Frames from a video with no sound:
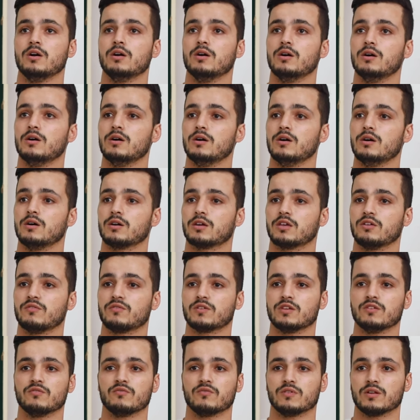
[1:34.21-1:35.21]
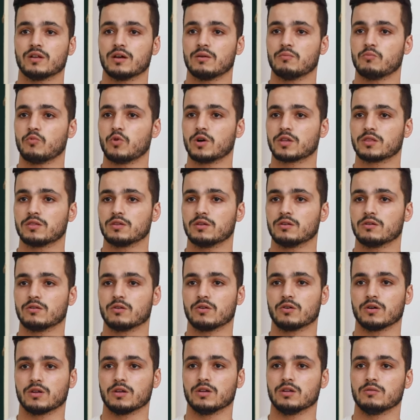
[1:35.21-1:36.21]
آه، كيف كيف مواطنين
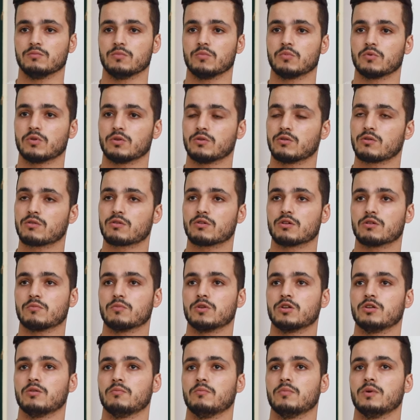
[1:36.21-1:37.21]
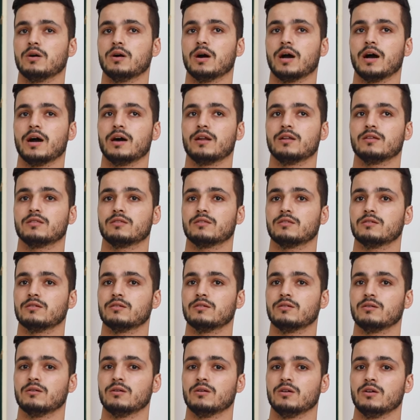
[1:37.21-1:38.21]
اخرين ممكن نذكر منهم حاله
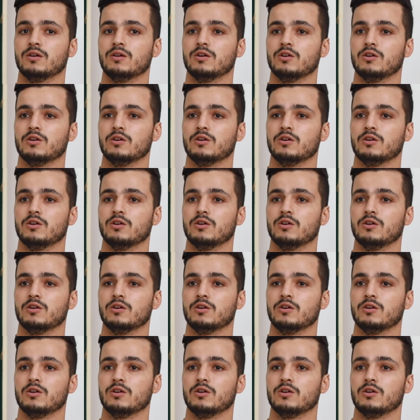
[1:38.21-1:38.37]
آه،